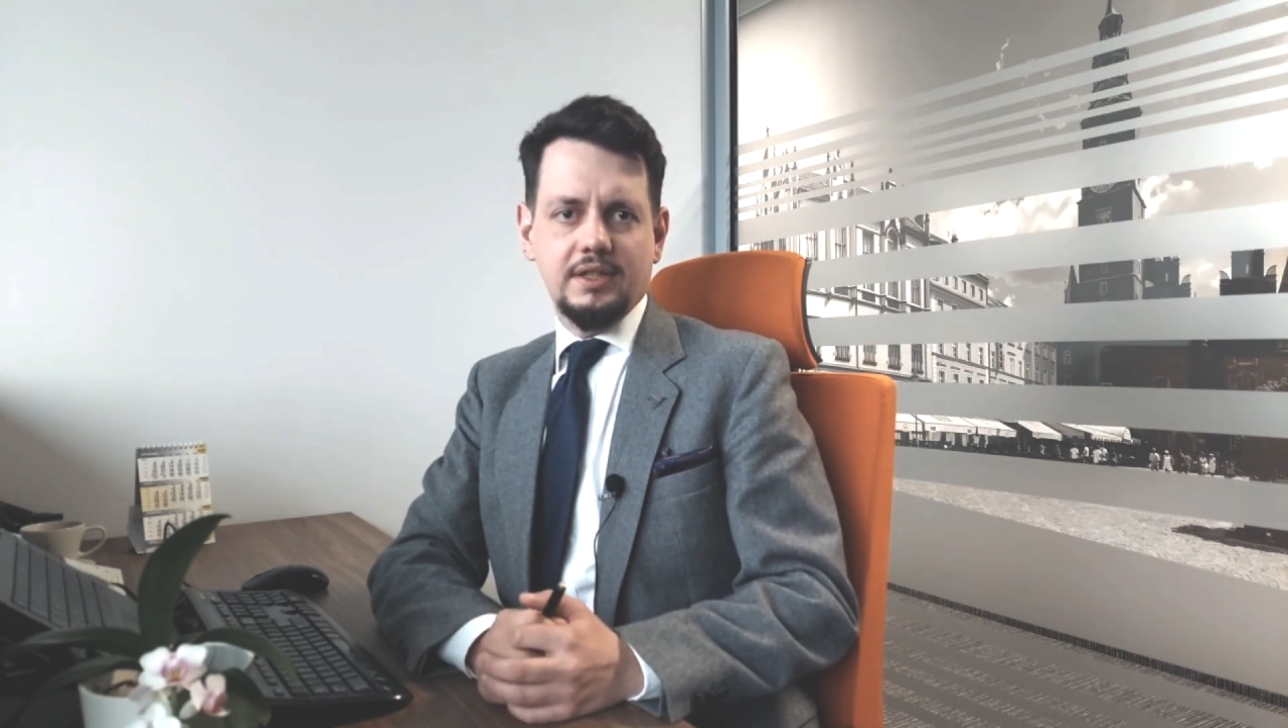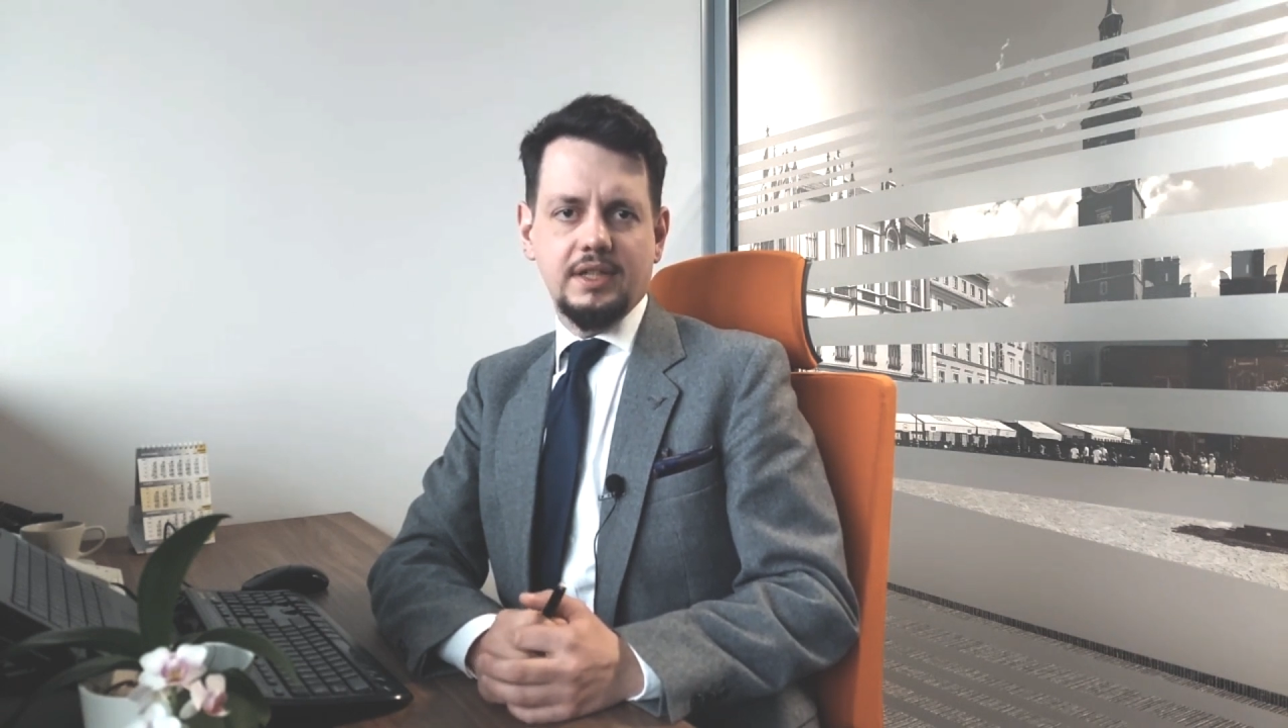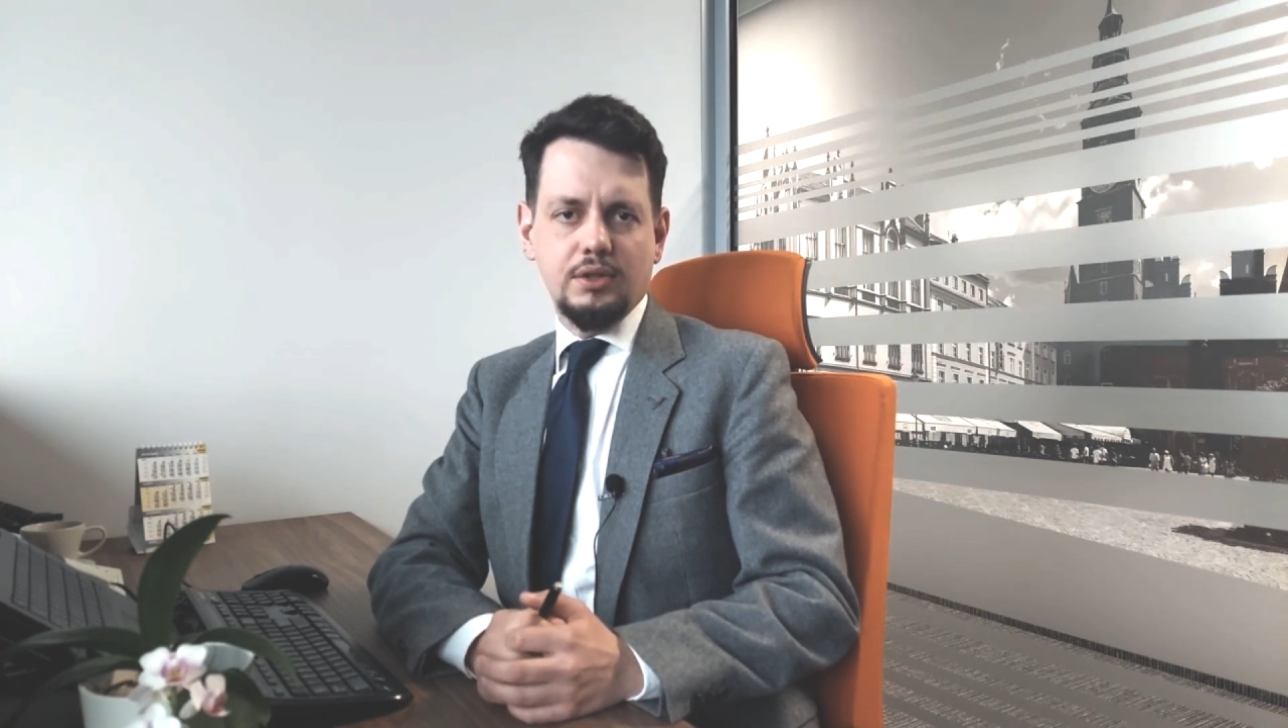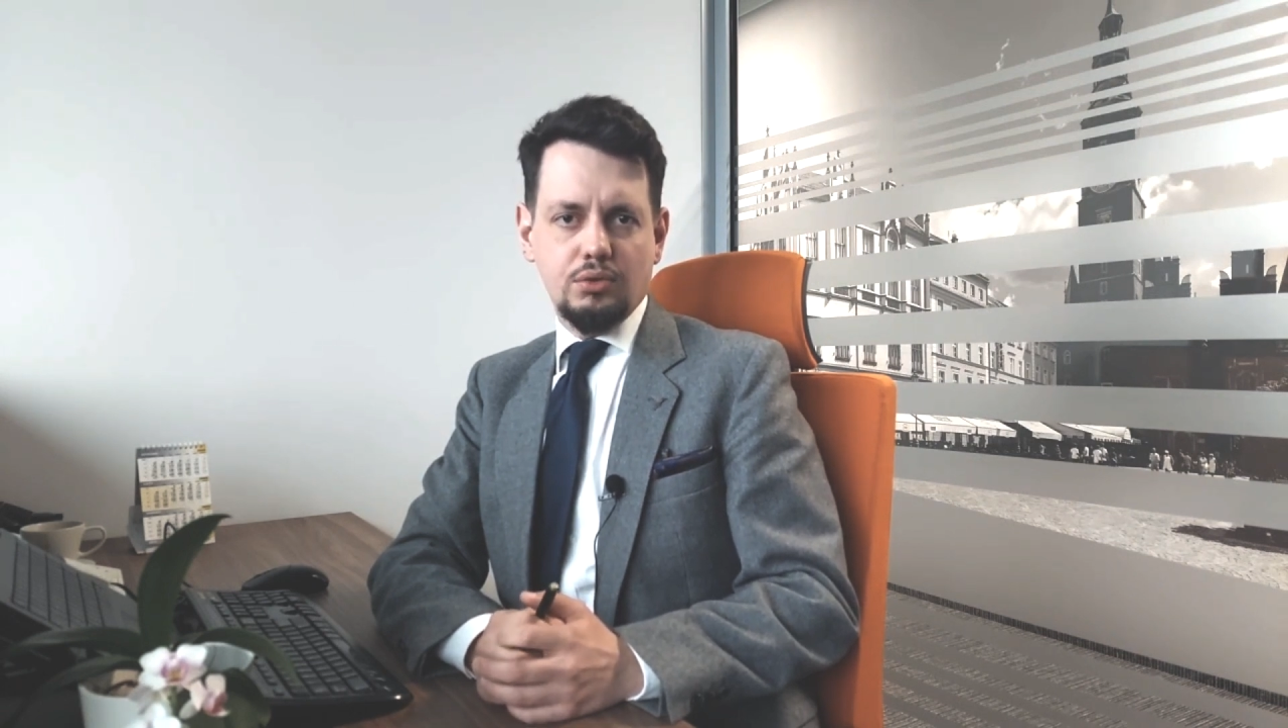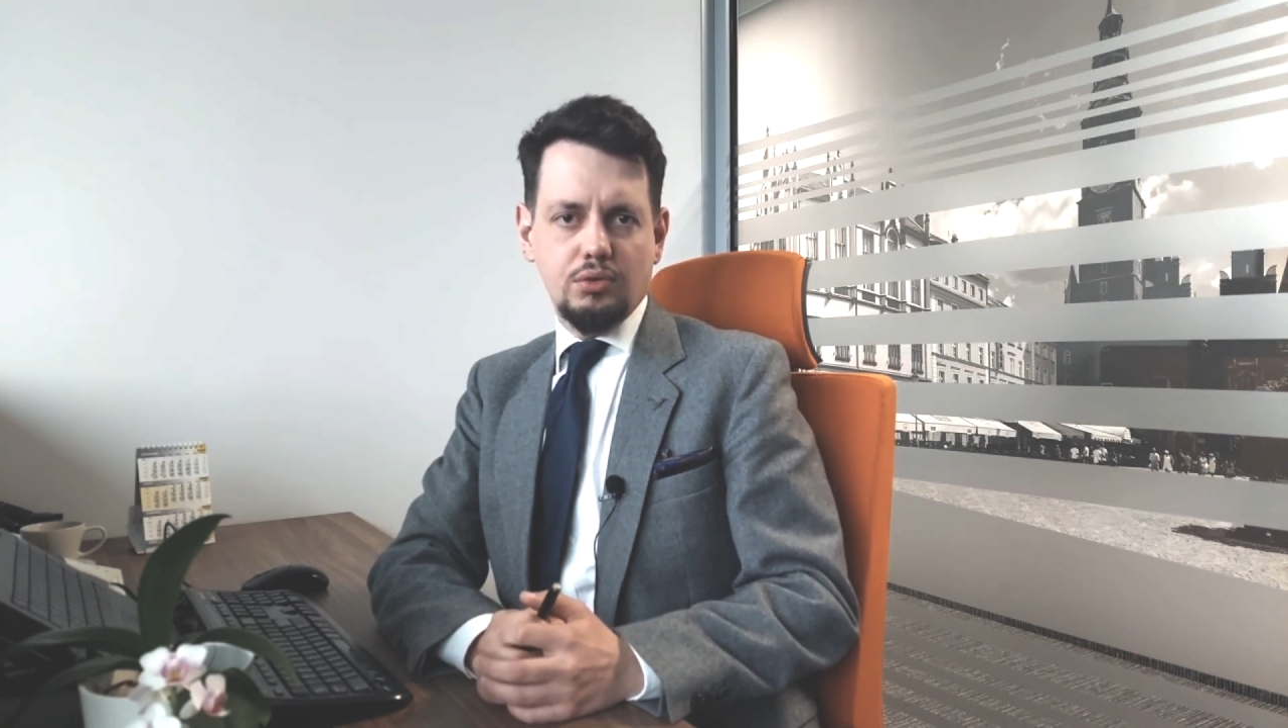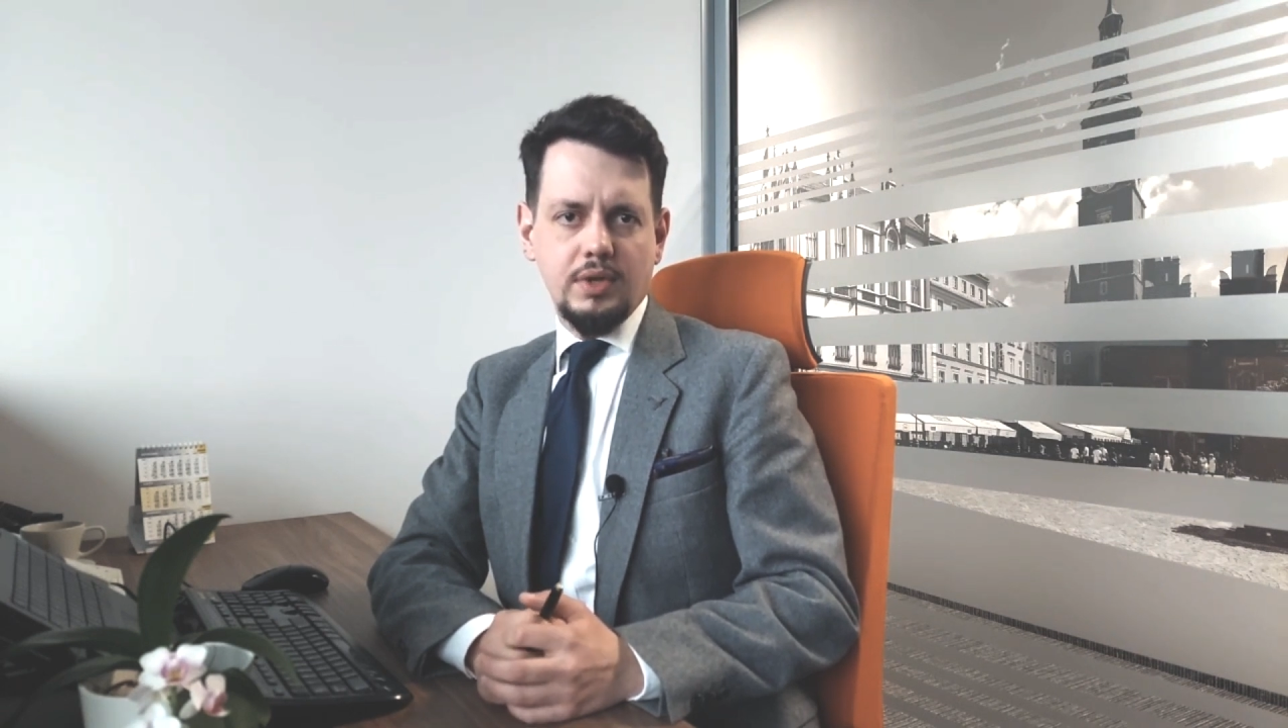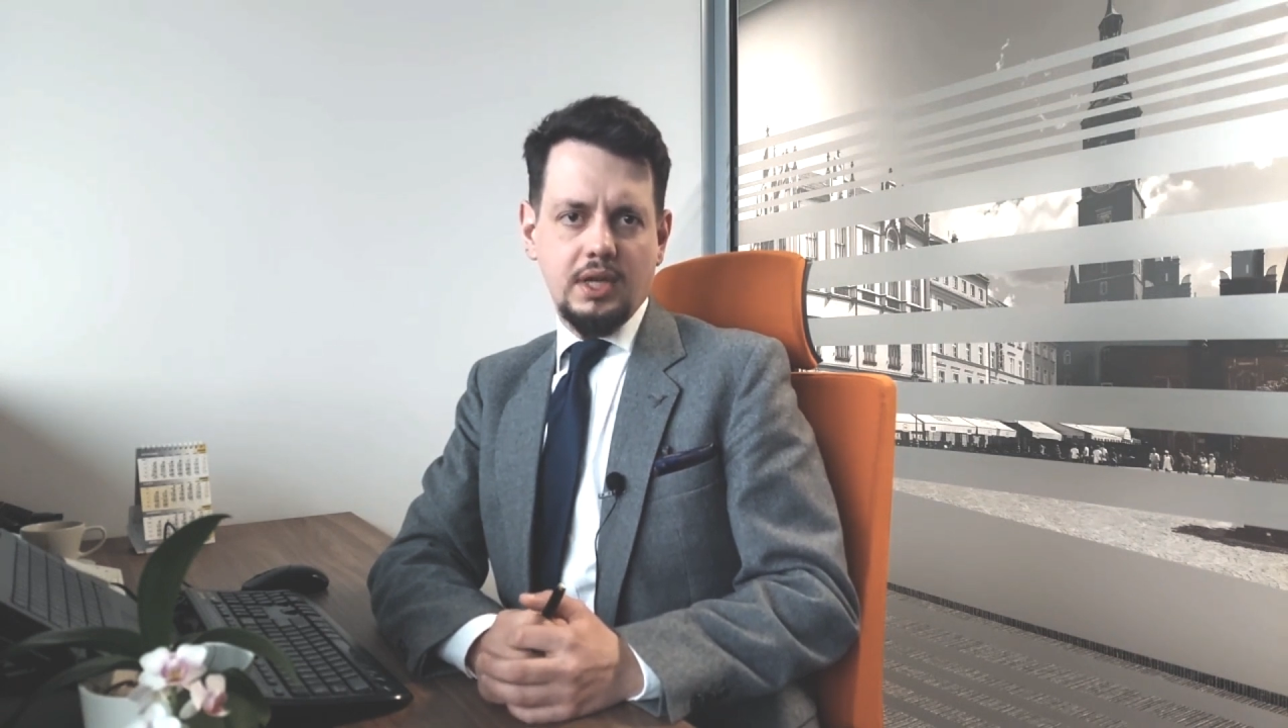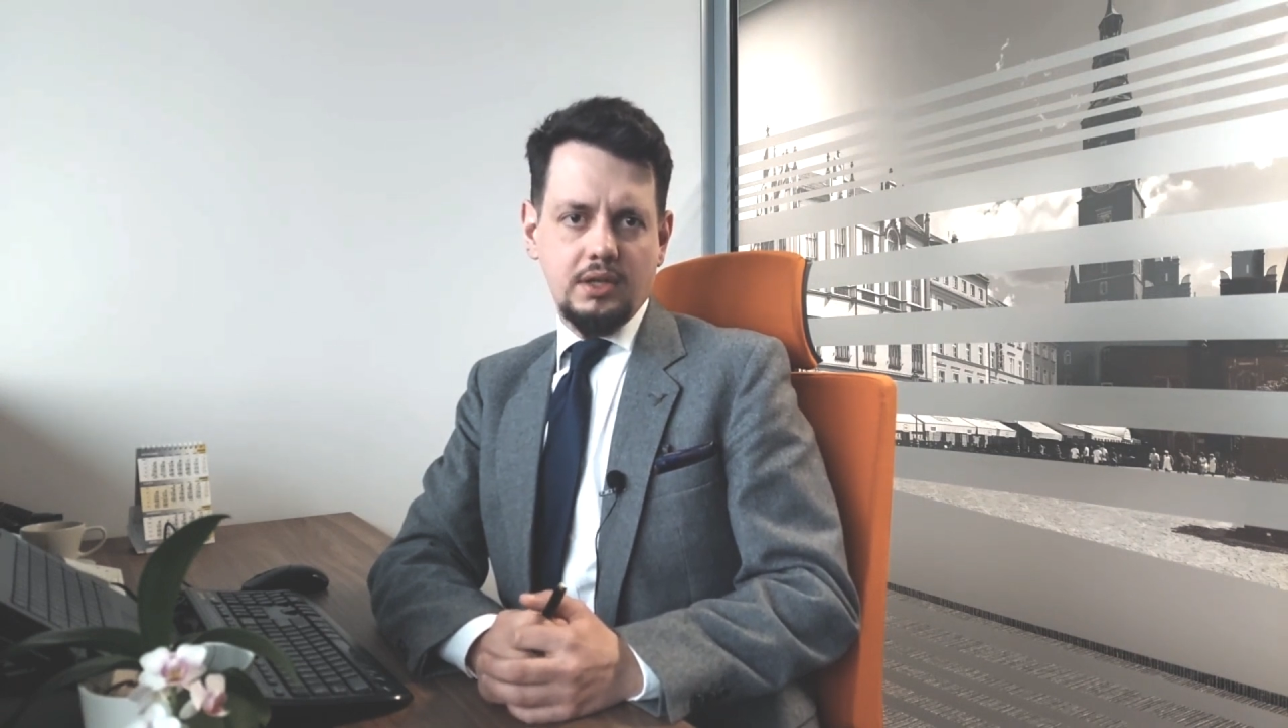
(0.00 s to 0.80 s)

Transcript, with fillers: rynku